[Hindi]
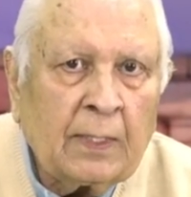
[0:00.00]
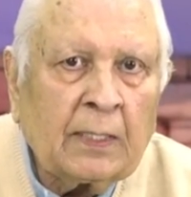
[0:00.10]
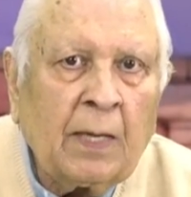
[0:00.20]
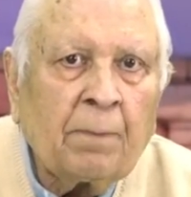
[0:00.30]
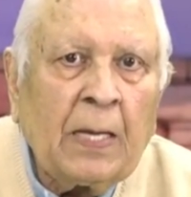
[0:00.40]

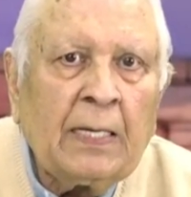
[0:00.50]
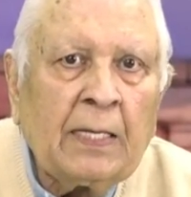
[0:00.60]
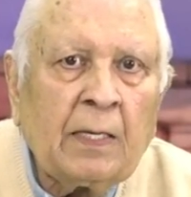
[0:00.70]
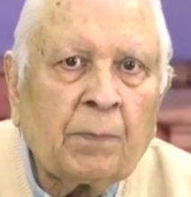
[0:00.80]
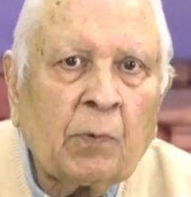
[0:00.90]
देखिए पहले
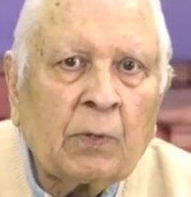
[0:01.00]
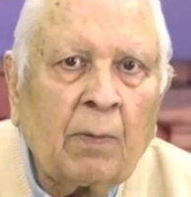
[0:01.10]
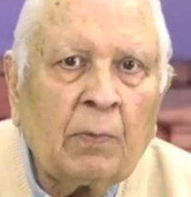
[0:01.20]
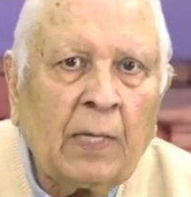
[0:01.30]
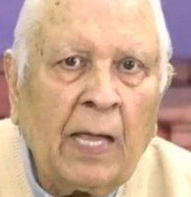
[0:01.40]
ये
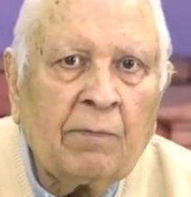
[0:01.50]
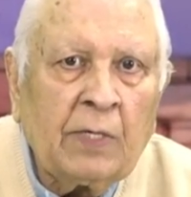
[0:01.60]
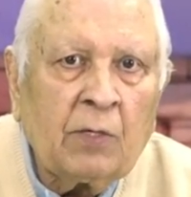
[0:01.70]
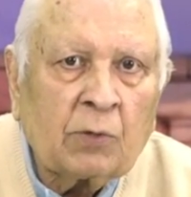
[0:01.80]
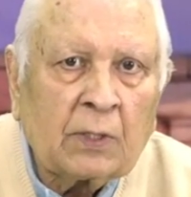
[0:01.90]
प्रोग्राम लाइव
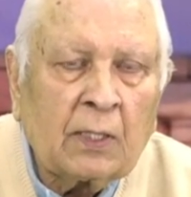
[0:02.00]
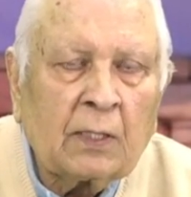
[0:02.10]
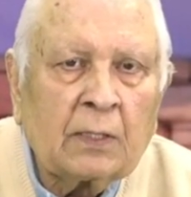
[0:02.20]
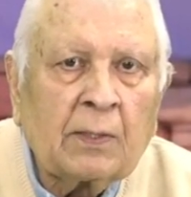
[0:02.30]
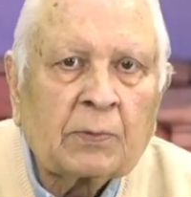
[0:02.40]
नहीं होता
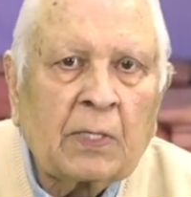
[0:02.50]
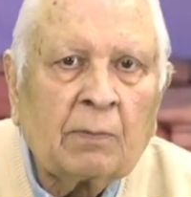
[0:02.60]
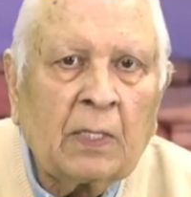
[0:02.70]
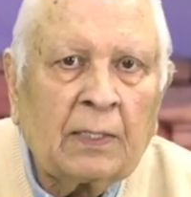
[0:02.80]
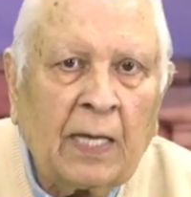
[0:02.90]
था जब से
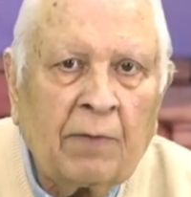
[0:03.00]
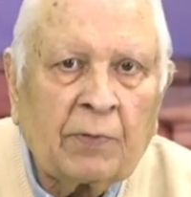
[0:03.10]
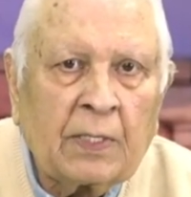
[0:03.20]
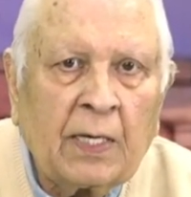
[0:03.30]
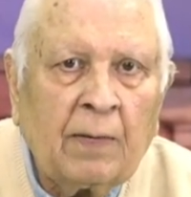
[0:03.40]
हमने लाइव
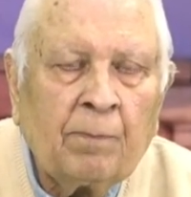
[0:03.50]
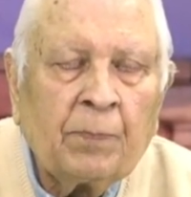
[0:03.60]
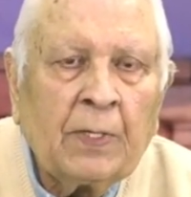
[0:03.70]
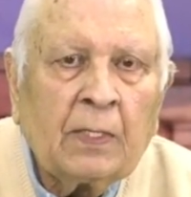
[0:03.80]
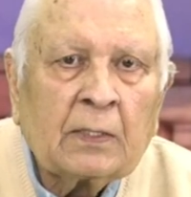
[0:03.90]
किया
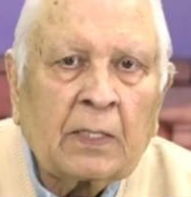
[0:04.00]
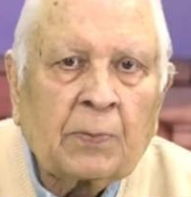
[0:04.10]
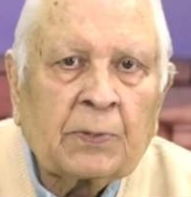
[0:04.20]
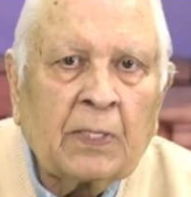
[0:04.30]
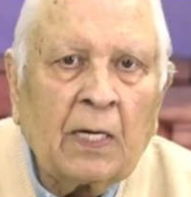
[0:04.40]

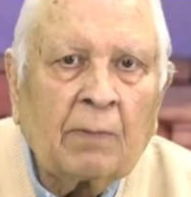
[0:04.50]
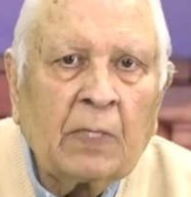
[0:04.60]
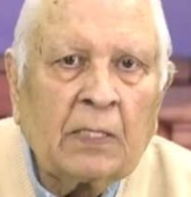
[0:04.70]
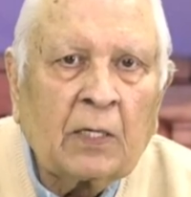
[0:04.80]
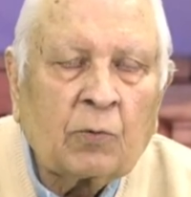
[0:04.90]
तब से
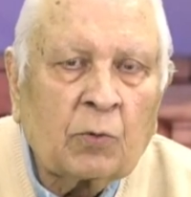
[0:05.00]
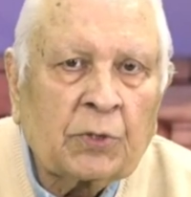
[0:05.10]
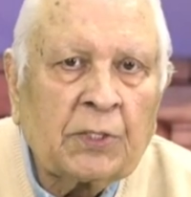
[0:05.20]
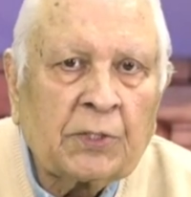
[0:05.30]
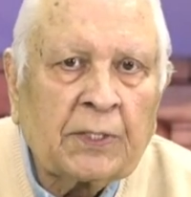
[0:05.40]
हमने ये
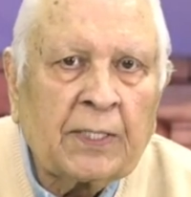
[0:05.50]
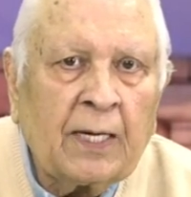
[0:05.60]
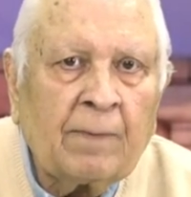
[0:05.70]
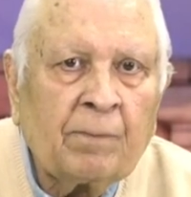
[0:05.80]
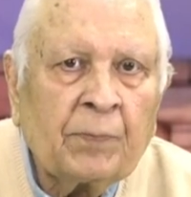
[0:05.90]
कोशिश
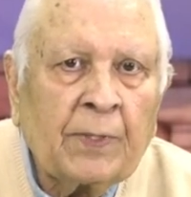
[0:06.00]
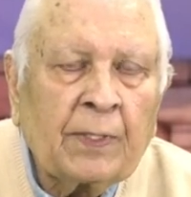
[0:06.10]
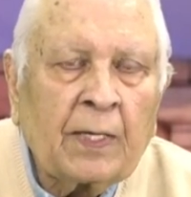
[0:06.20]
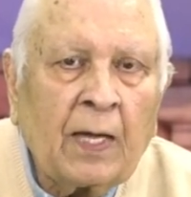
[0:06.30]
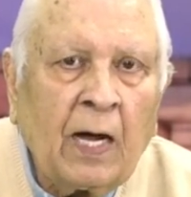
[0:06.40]
किया
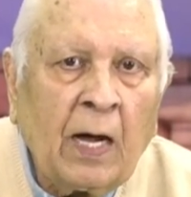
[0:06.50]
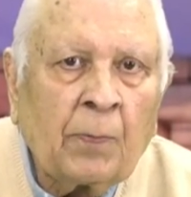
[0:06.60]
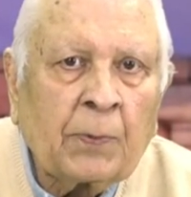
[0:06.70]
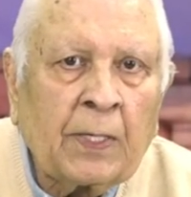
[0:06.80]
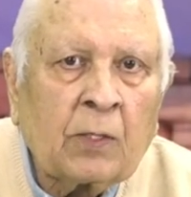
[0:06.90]
कि
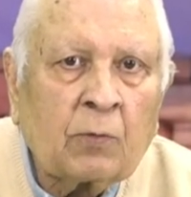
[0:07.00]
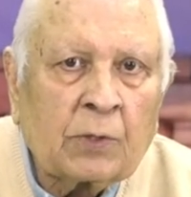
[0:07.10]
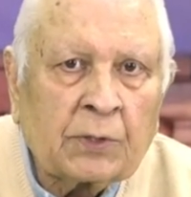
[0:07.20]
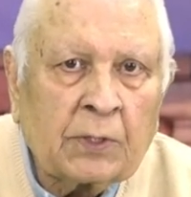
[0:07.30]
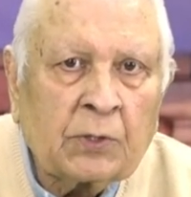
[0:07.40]
आपके
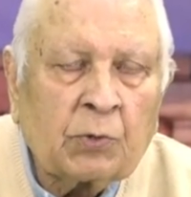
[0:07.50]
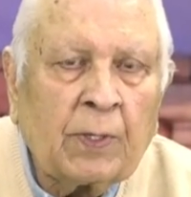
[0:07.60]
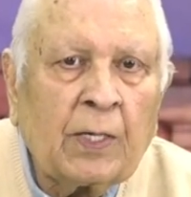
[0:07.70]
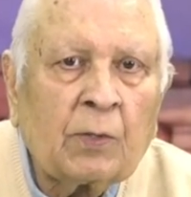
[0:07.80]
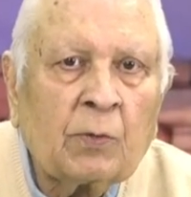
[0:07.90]
क्वेश्चंस जो
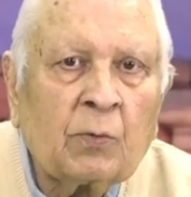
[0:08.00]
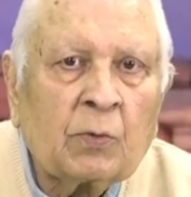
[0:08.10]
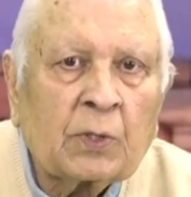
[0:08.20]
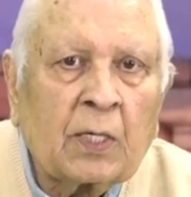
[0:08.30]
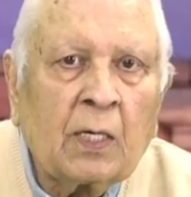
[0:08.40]
हैं
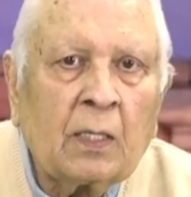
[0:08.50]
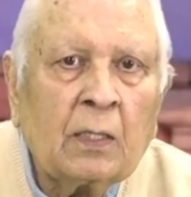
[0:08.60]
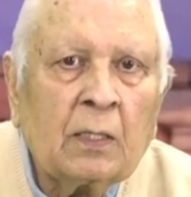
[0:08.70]
उनका